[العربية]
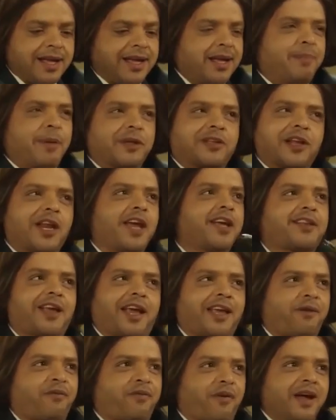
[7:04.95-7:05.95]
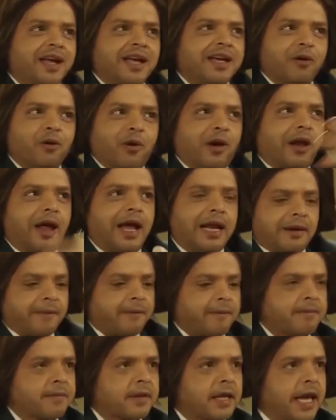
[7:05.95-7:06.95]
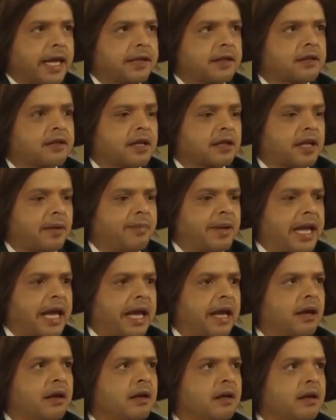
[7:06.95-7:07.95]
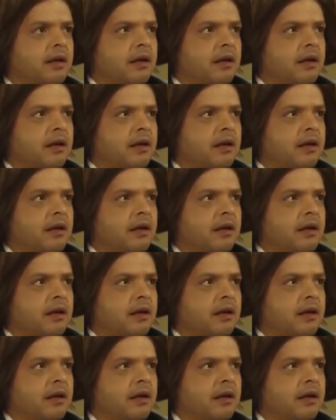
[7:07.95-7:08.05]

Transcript: البطاريه ضعيفه والله ايه ده انت هتعملي ايه؟